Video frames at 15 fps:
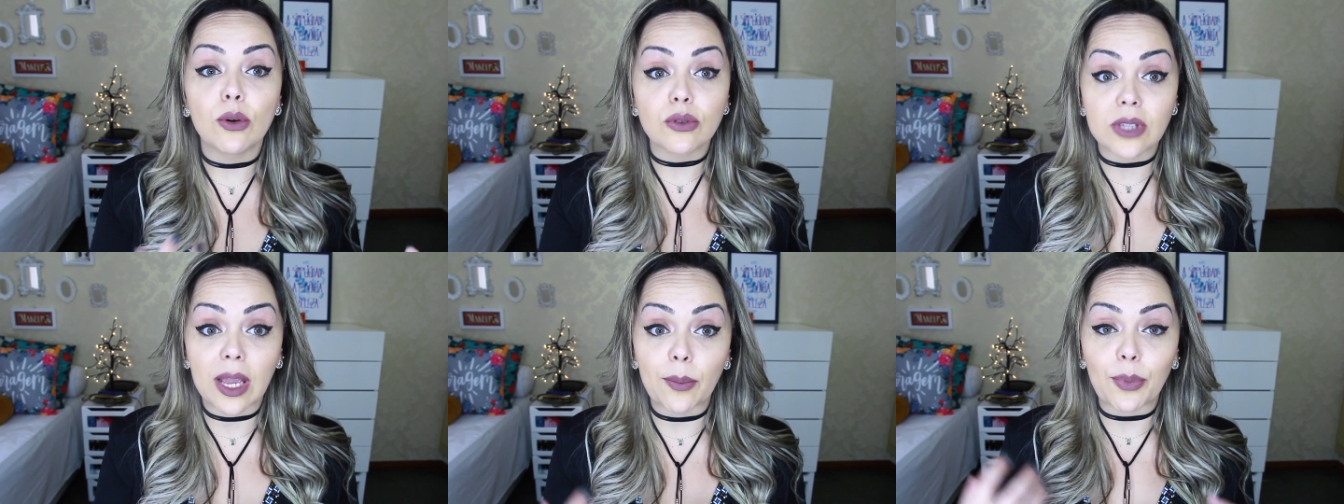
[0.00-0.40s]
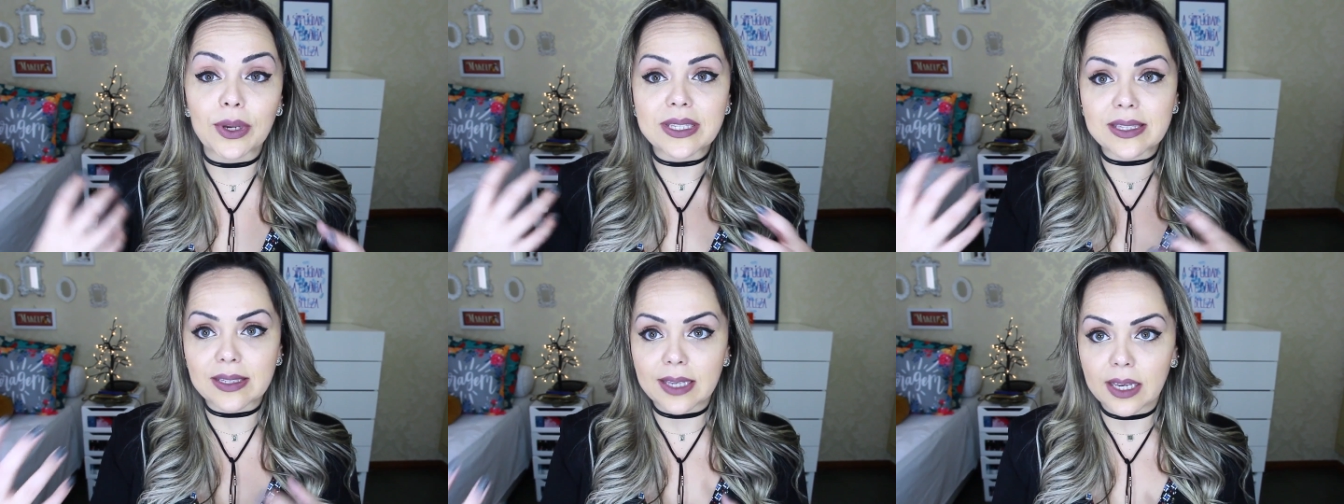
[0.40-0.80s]
o tempo
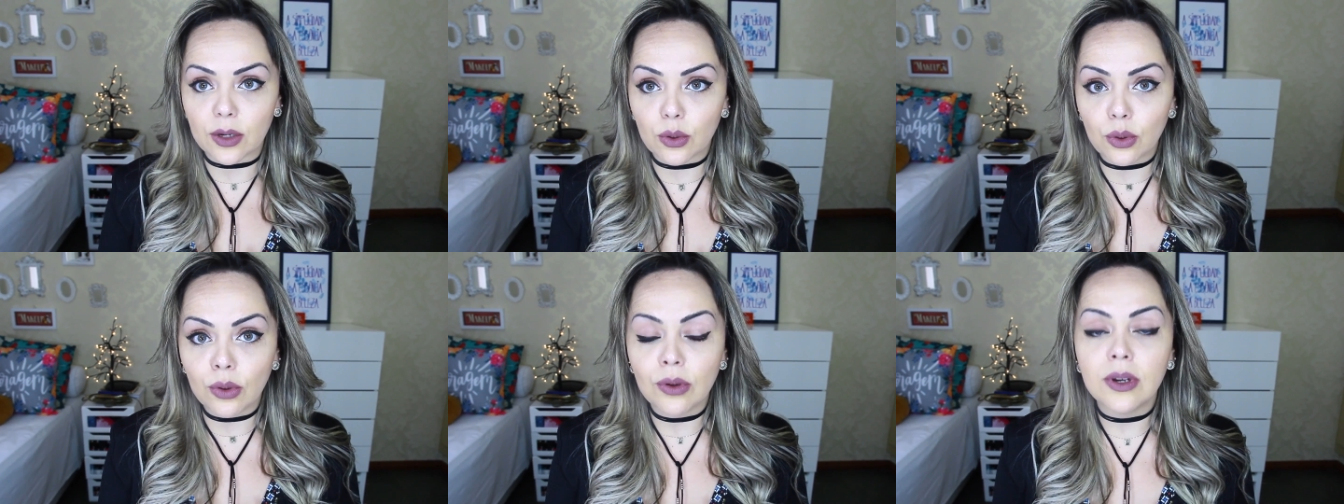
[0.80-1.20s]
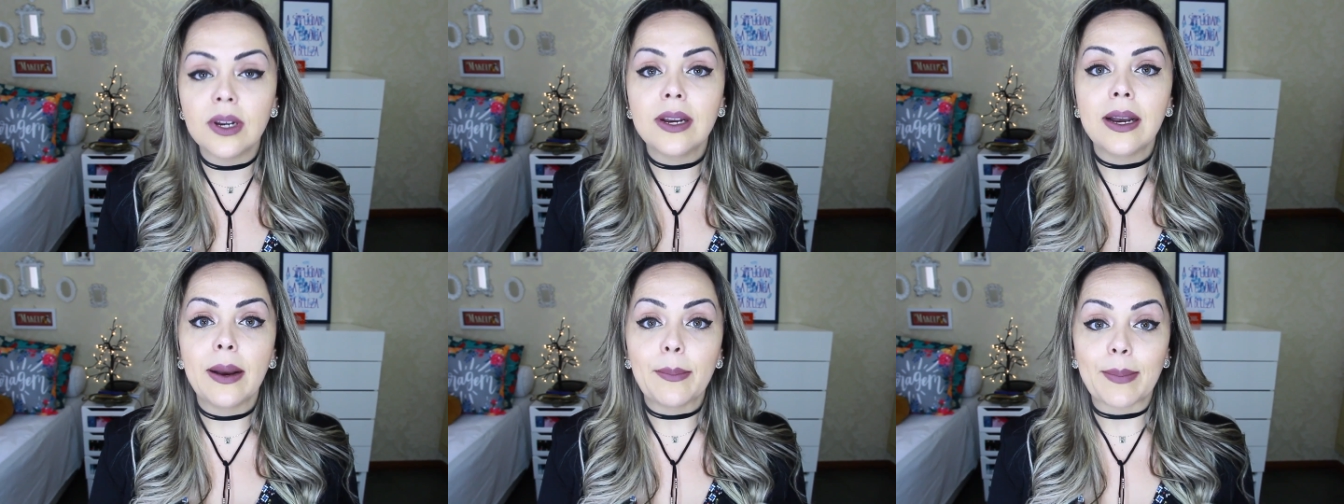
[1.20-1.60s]
é seco,
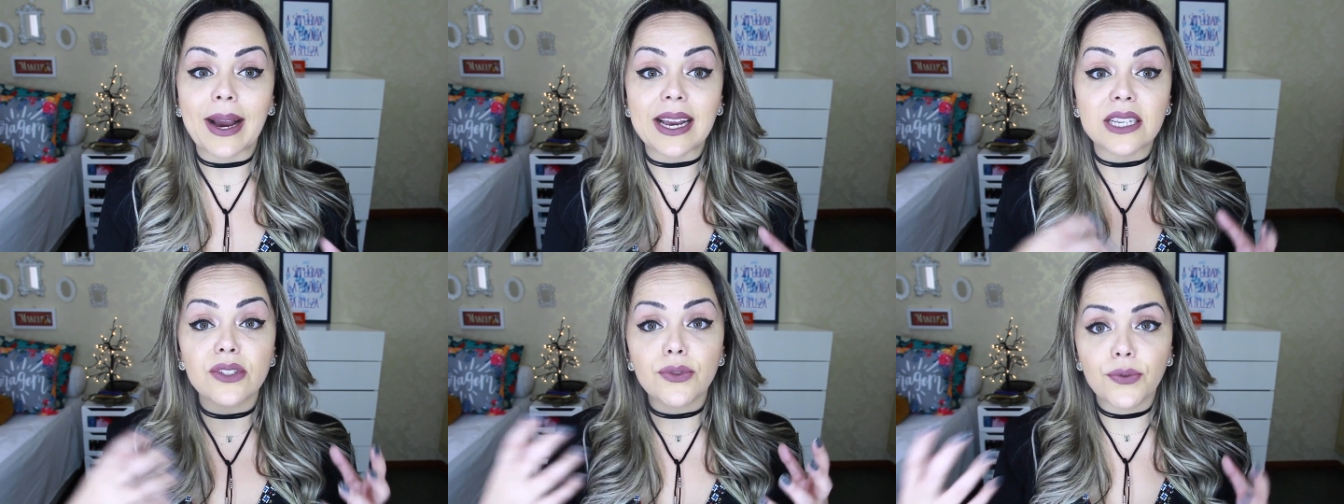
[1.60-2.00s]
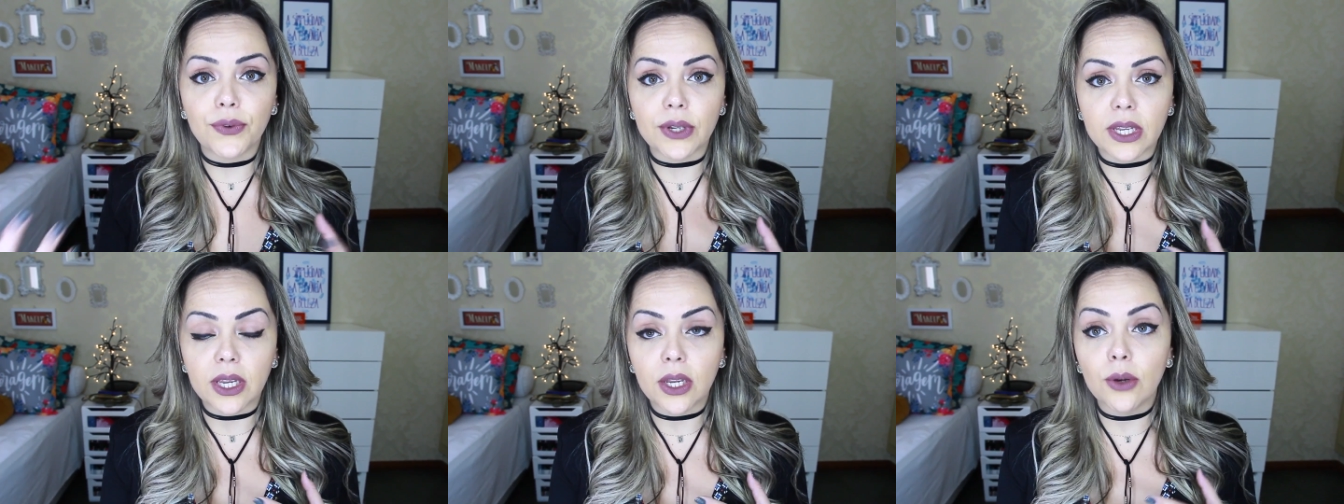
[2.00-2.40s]
mais
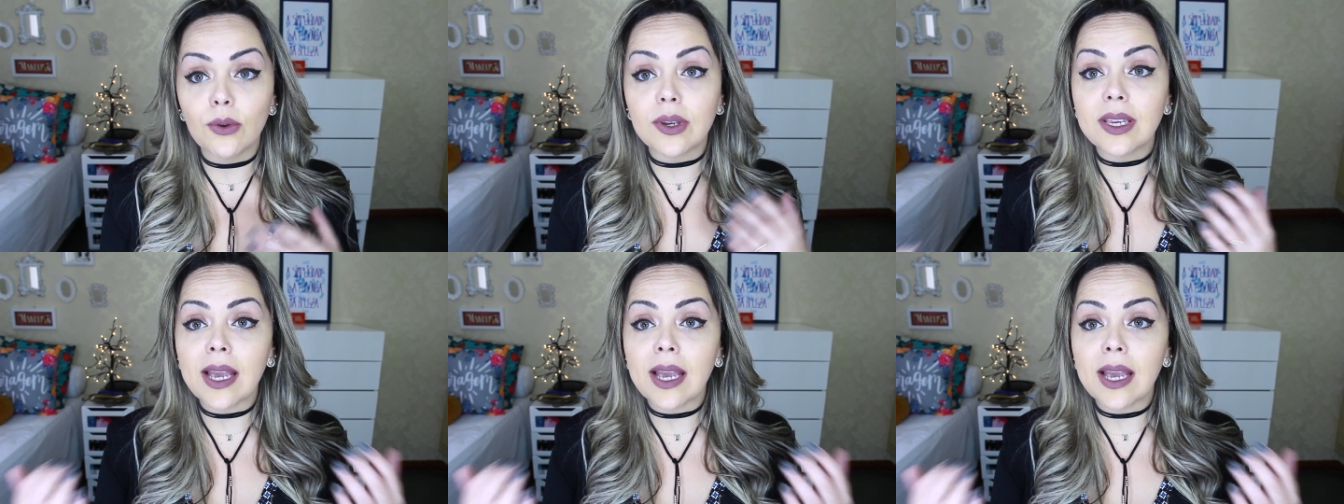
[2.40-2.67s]
frio